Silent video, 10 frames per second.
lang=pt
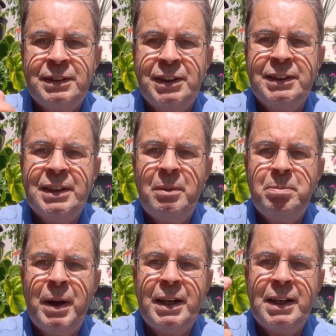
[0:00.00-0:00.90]
Tinta
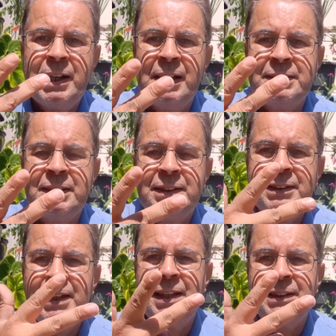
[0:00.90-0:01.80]
para casa
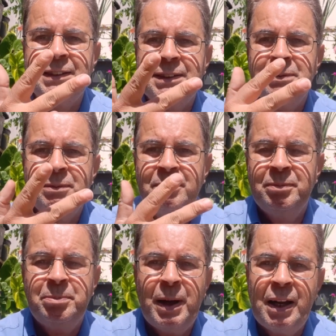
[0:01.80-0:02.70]
três
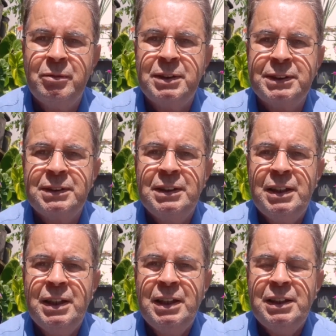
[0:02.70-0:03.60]
palavras.
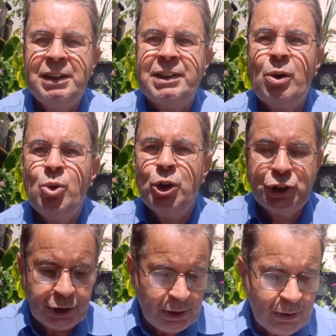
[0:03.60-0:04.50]
Então
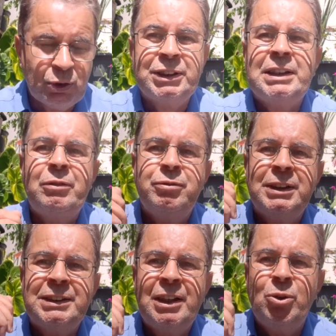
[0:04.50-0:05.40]
hoje você deve
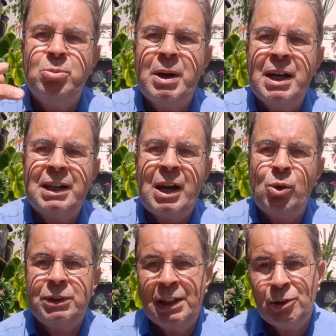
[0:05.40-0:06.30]
fazer uma
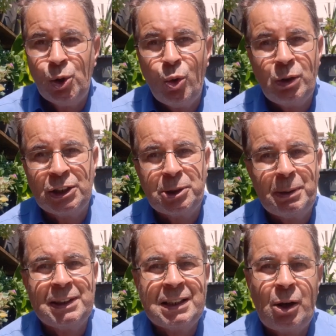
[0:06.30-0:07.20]
cauda longa,
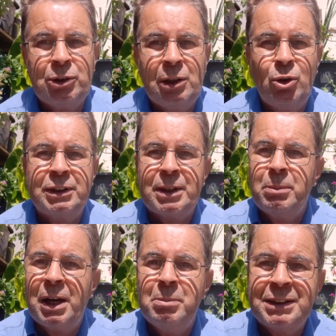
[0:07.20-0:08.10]
chamada cauda longa,
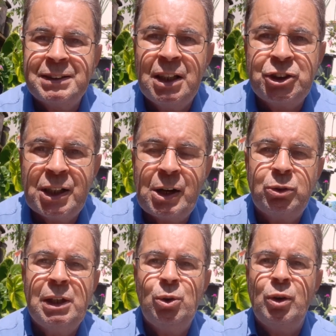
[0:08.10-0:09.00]
trabalhar bastante a
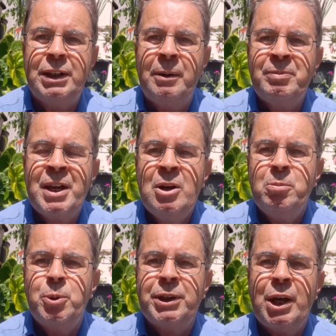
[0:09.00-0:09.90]
cauda longa,
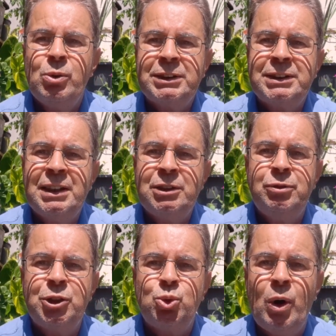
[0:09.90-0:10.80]
porque o assistente
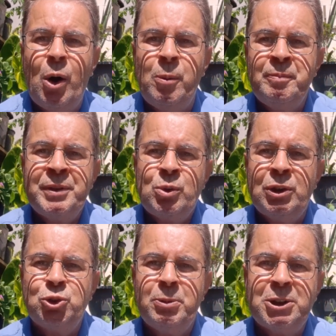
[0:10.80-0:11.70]
virtual,
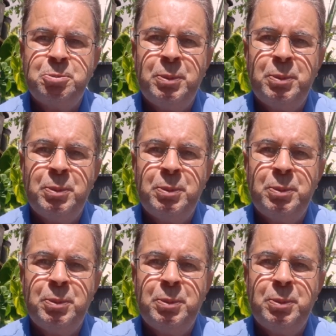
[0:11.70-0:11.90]
quanto mais